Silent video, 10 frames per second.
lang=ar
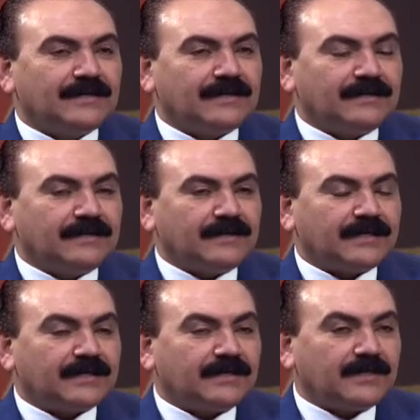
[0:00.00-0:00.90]
آه
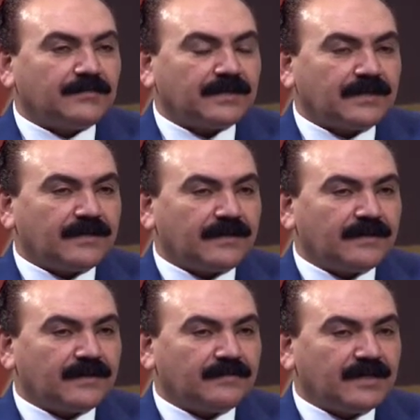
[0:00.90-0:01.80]
لكن يبقى
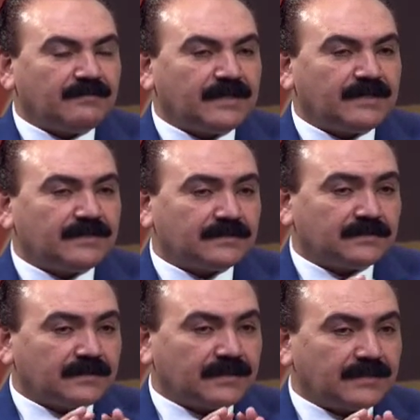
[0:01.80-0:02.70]
آه امامنا
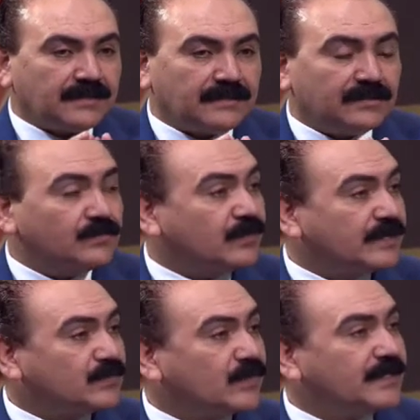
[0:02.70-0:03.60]
آه
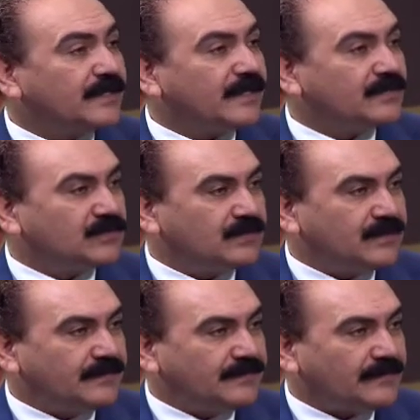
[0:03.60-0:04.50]
نبوءات واضحه
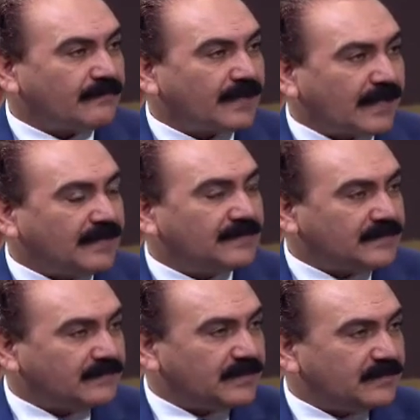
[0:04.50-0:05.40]
جدا على
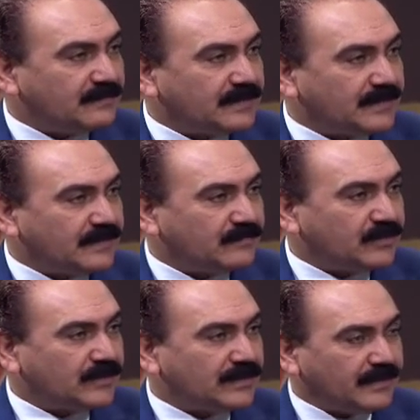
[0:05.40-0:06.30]
سبيل المثال
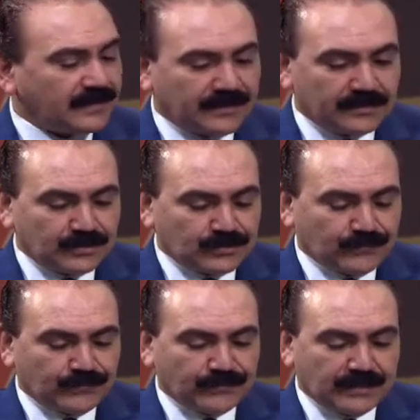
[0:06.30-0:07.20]
ممكن احنا
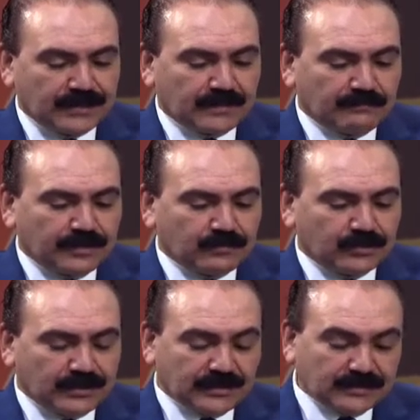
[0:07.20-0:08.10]
نشوف
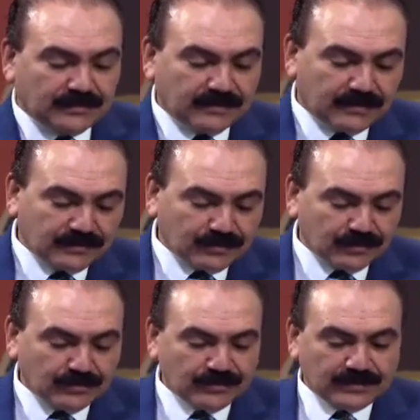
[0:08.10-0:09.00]
بمجرد آه،
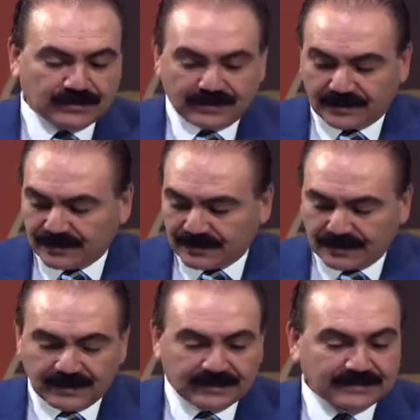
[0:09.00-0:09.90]
سقوط
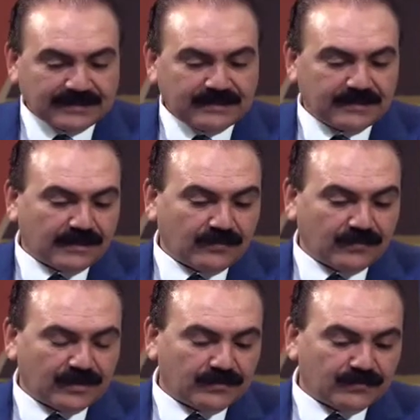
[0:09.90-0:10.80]
آه، الانسان
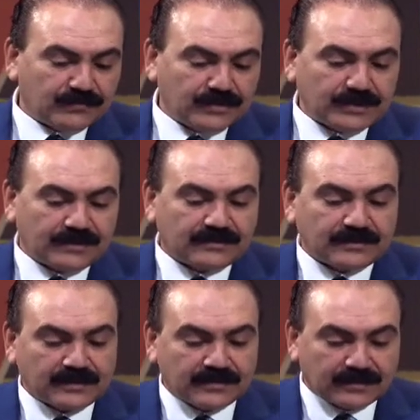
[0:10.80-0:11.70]
الاول وجاء
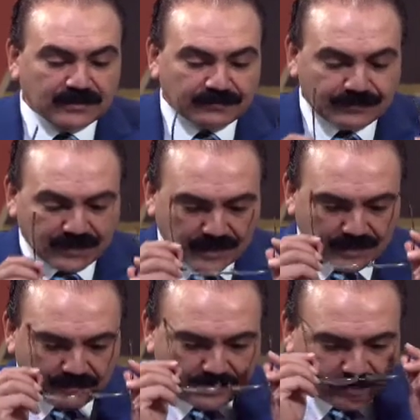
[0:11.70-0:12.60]
السيد الرب
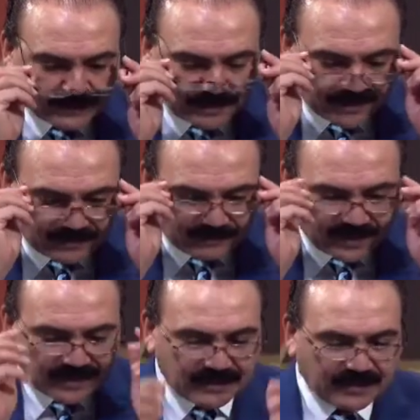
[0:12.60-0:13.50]
بيتكلم
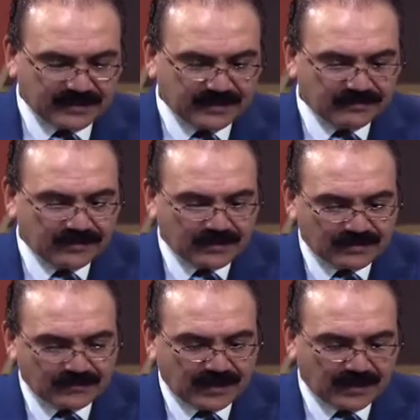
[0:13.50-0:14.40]
مع آدم
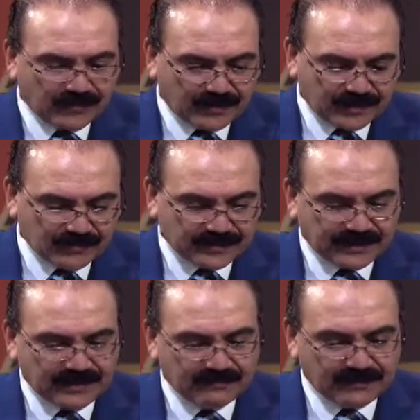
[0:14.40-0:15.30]
آه، وحواء
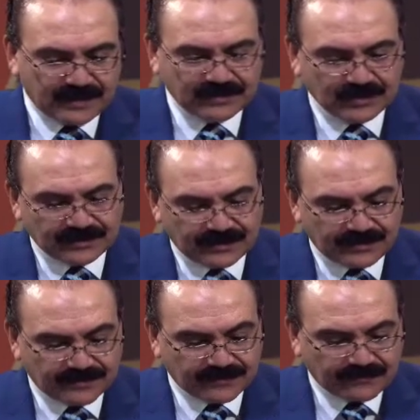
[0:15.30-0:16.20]
وتكلم مع
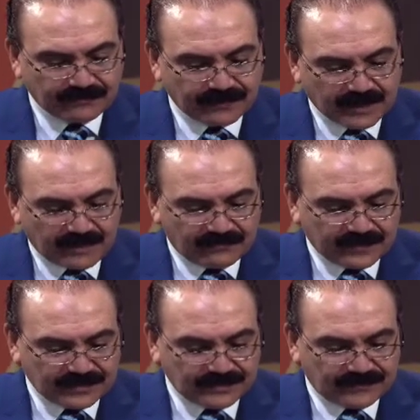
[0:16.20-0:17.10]
الشيطان مم.
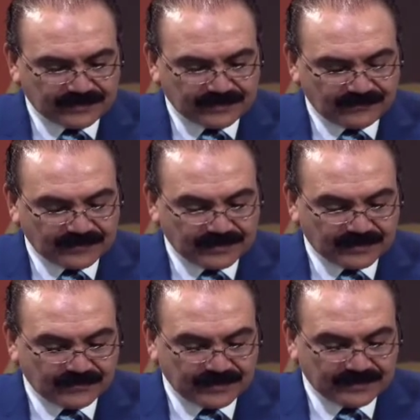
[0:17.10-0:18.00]
فنجد في سفر
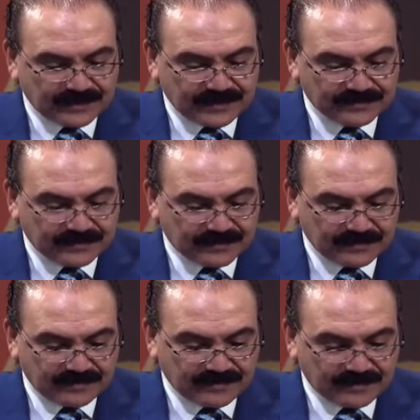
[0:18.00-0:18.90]
التكوين 3
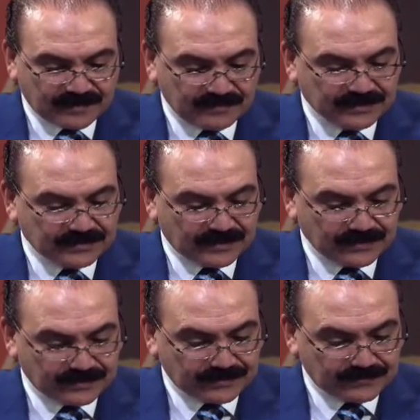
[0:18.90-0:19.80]

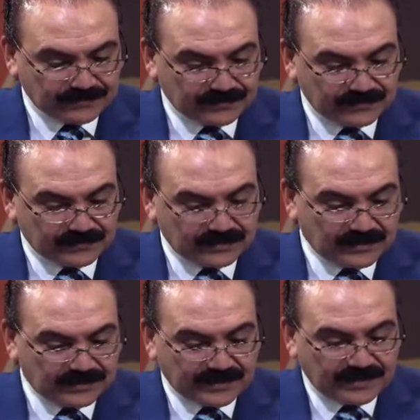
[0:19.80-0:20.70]
15 آه، أيوه.
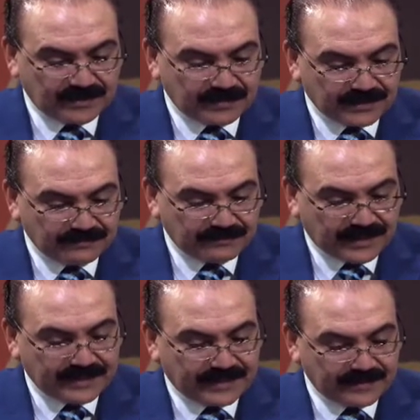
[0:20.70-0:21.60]
يتكلم الرب
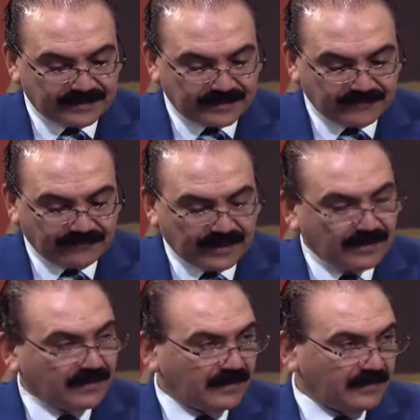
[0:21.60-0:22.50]
مع الحية
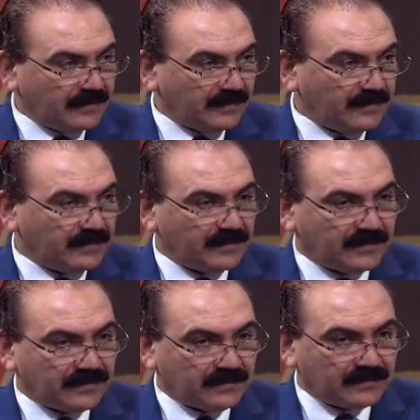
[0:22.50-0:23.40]
مم.
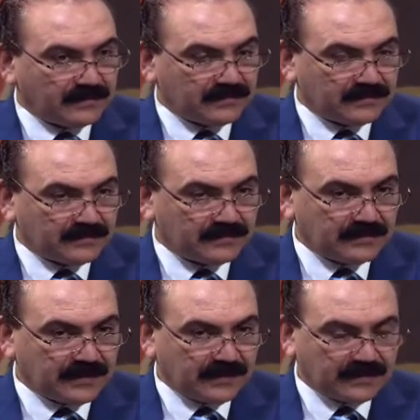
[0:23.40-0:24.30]
اللي آه،
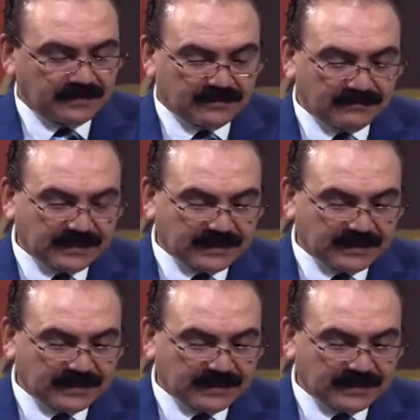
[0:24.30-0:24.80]
يعني من